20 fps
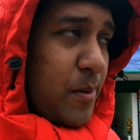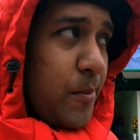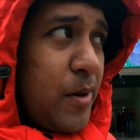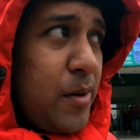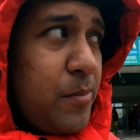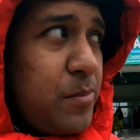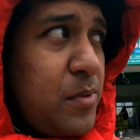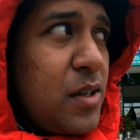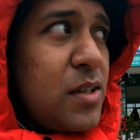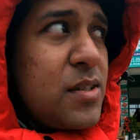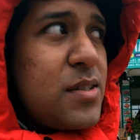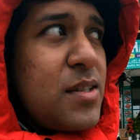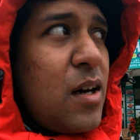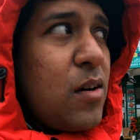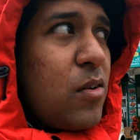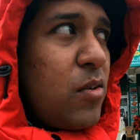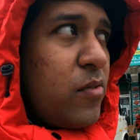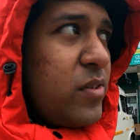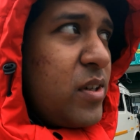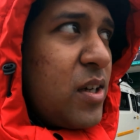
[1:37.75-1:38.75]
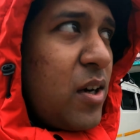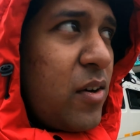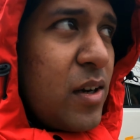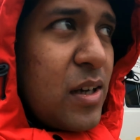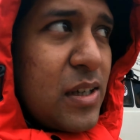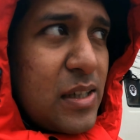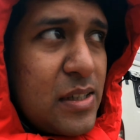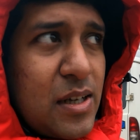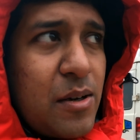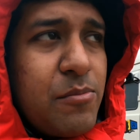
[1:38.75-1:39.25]
ব্যাপার আপনারা চা কফি খাওয়ার
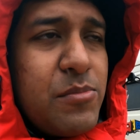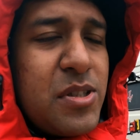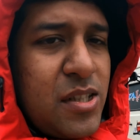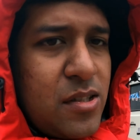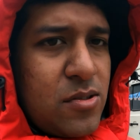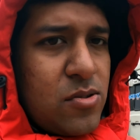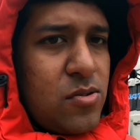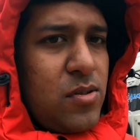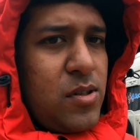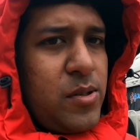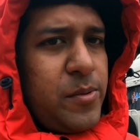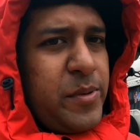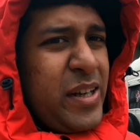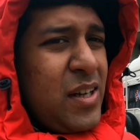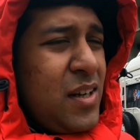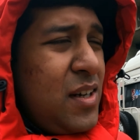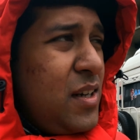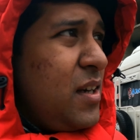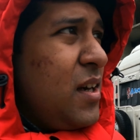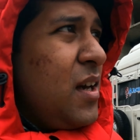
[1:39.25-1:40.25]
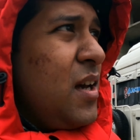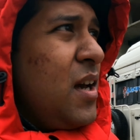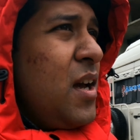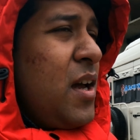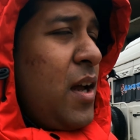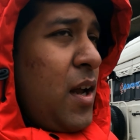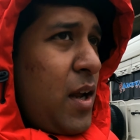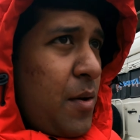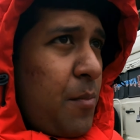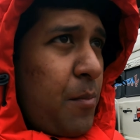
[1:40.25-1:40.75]
আগে দাম জিজ্ঞেস করে নেবেন এখানে
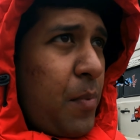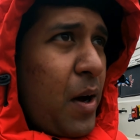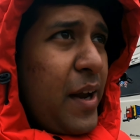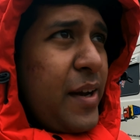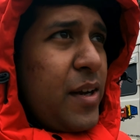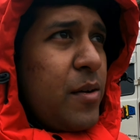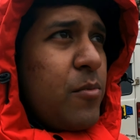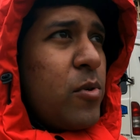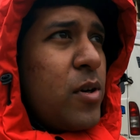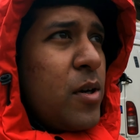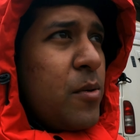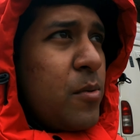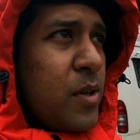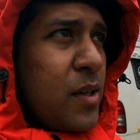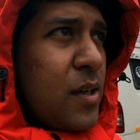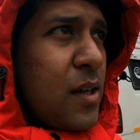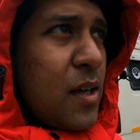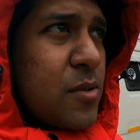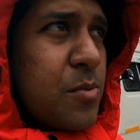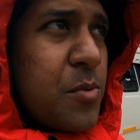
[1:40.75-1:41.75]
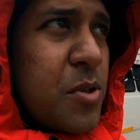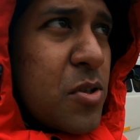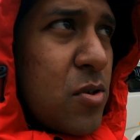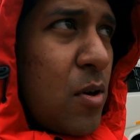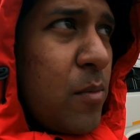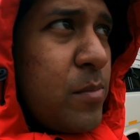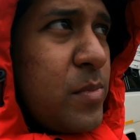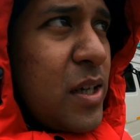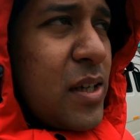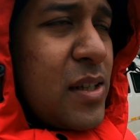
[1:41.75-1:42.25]
বাইরে মোটামুটি কাশ্মীরে
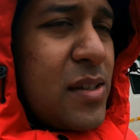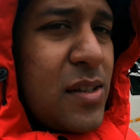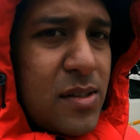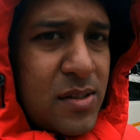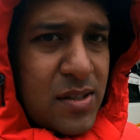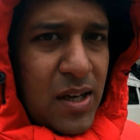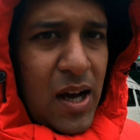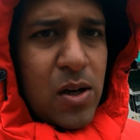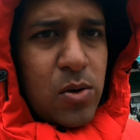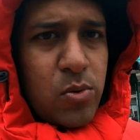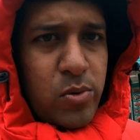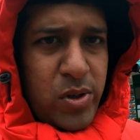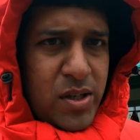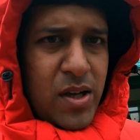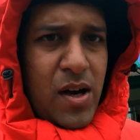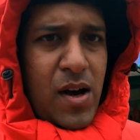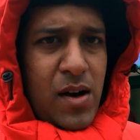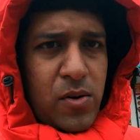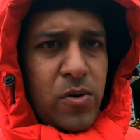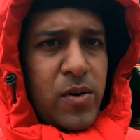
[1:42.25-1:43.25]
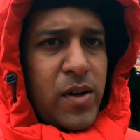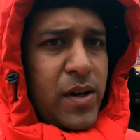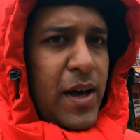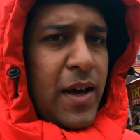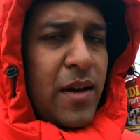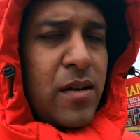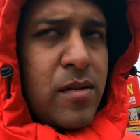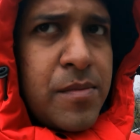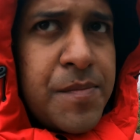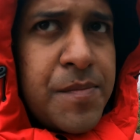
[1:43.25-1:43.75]
সব জায়গাতেই চা কুড়ি টাকা করে নেয়